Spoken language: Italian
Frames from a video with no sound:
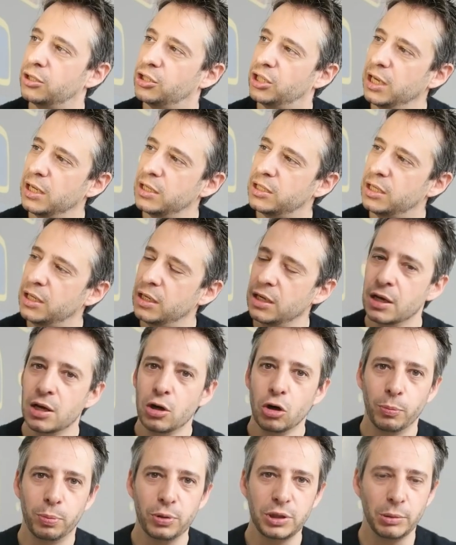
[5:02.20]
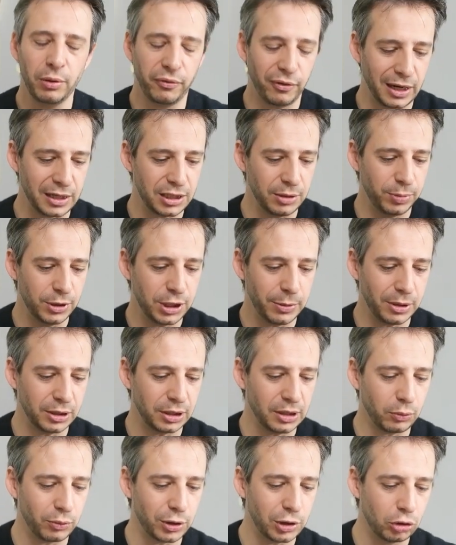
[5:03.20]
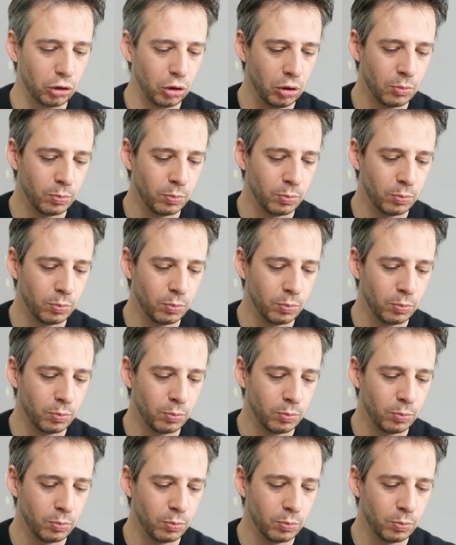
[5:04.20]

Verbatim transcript: accesi, lo possiamo fare semplicemente da questo